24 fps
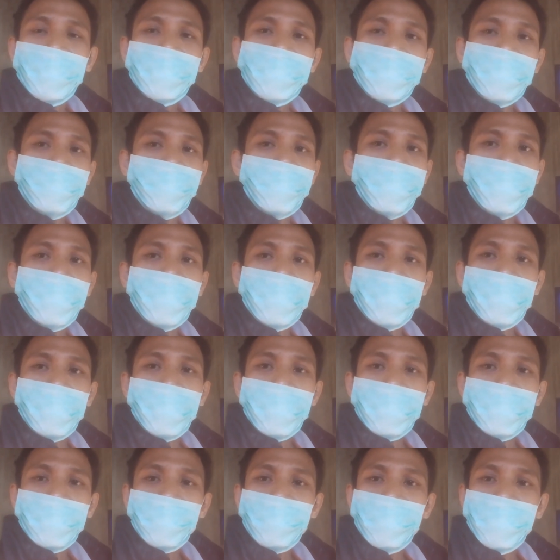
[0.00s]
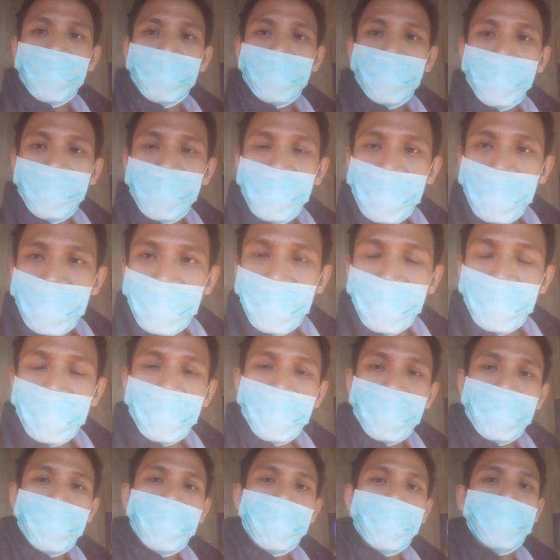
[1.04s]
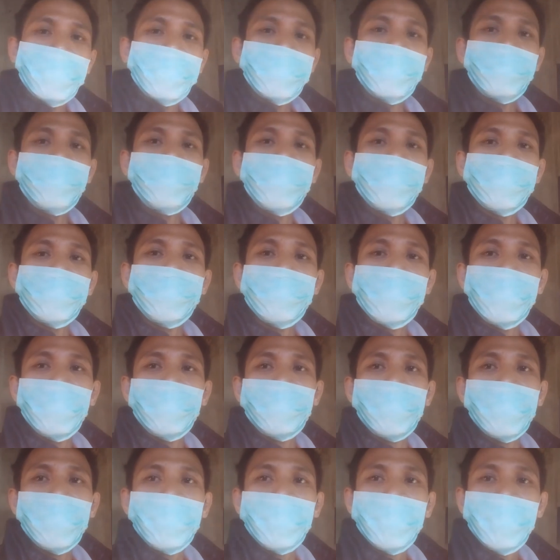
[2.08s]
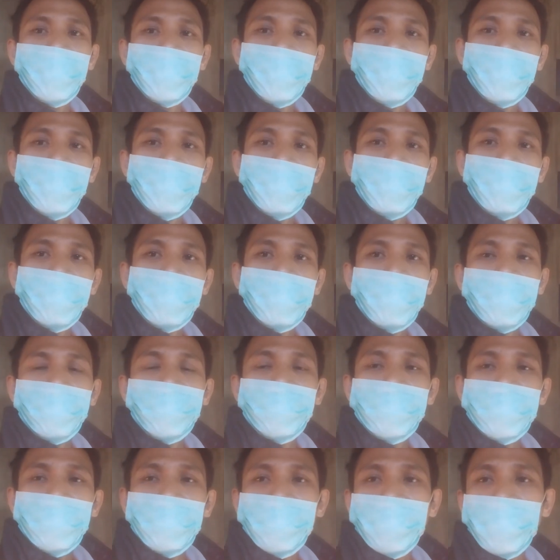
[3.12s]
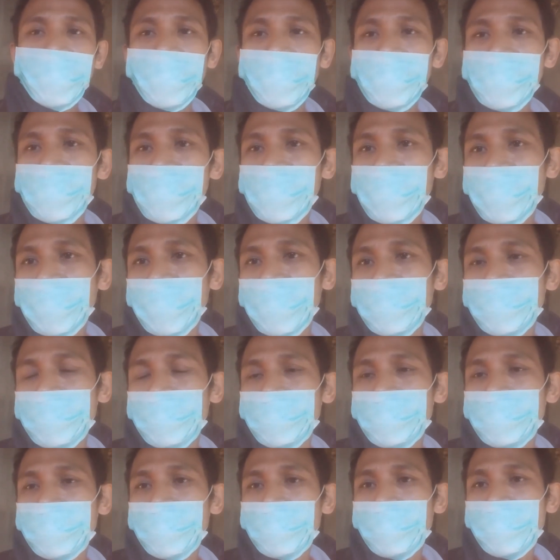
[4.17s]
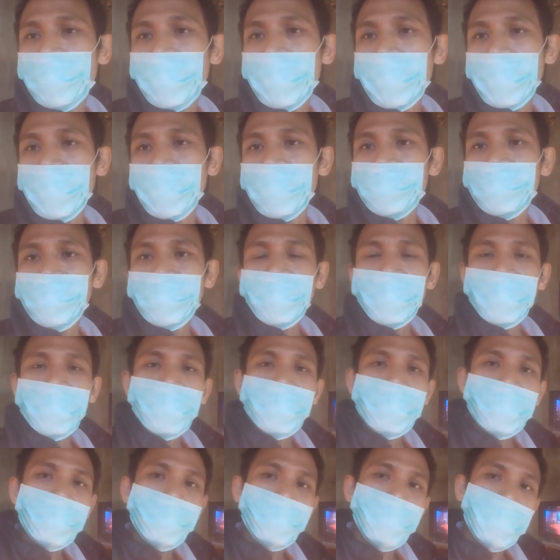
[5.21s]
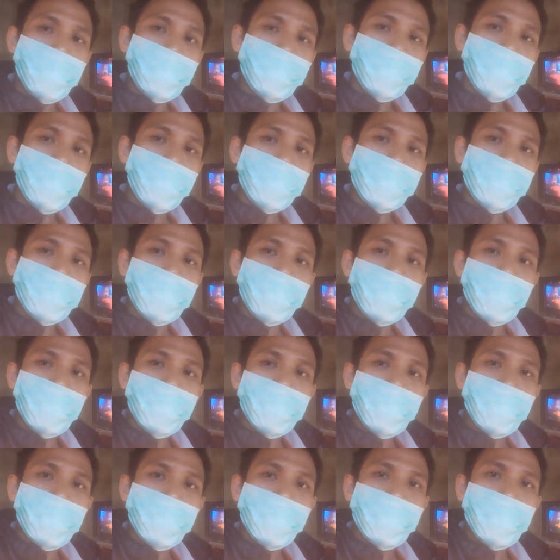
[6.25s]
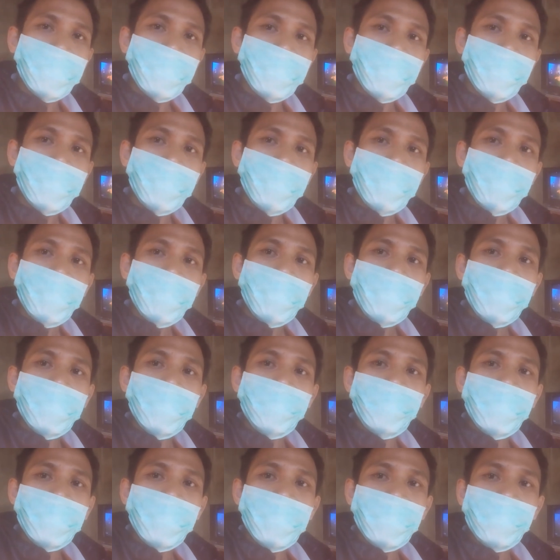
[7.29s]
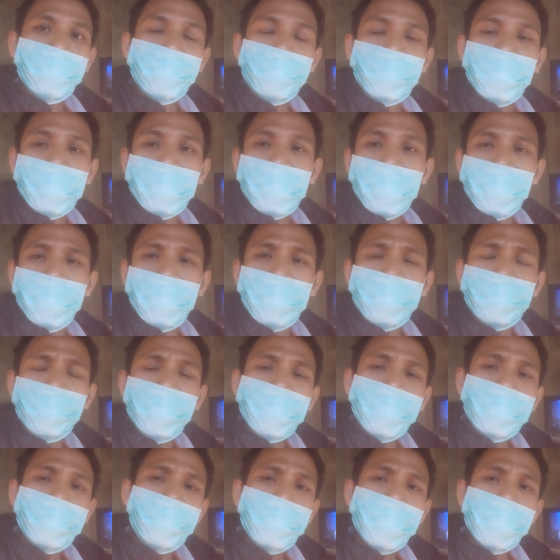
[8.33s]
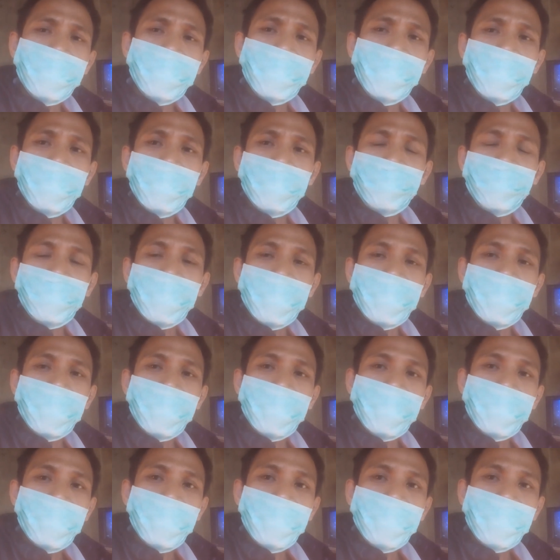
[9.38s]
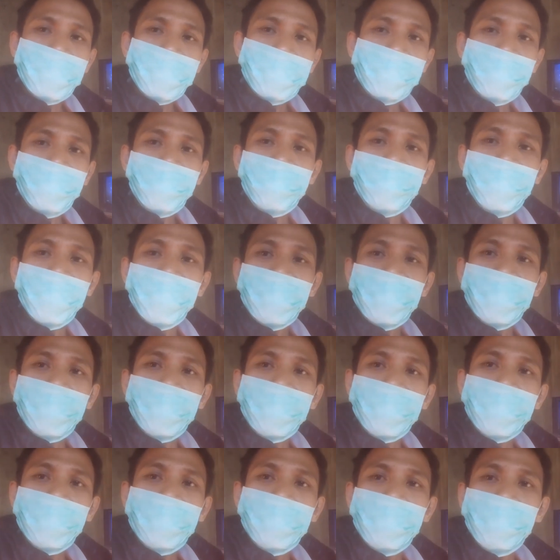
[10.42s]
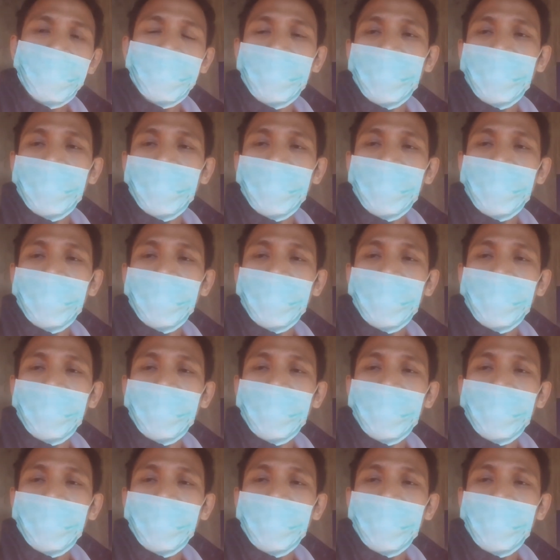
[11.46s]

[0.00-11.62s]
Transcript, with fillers: saya pikir teman ah, teman-teman bisa datang ke kantor pos Bejawa nah itu saja guys ah, informasi terbaru dari channel ini menyangkut pertanyaan teman-teman yang pernah komen di